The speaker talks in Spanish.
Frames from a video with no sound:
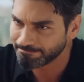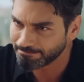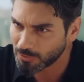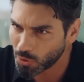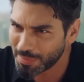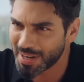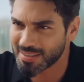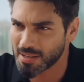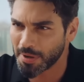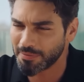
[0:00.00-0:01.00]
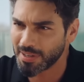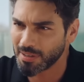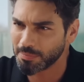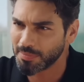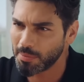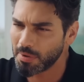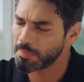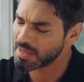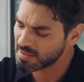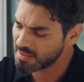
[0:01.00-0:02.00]
Hoy nos sumergiremos en el
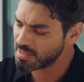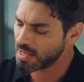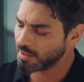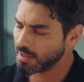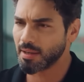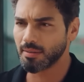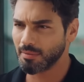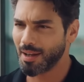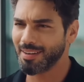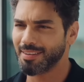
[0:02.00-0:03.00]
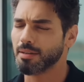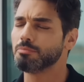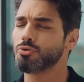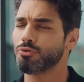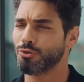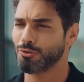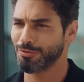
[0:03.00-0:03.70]
fascinante mundo de las series turcas en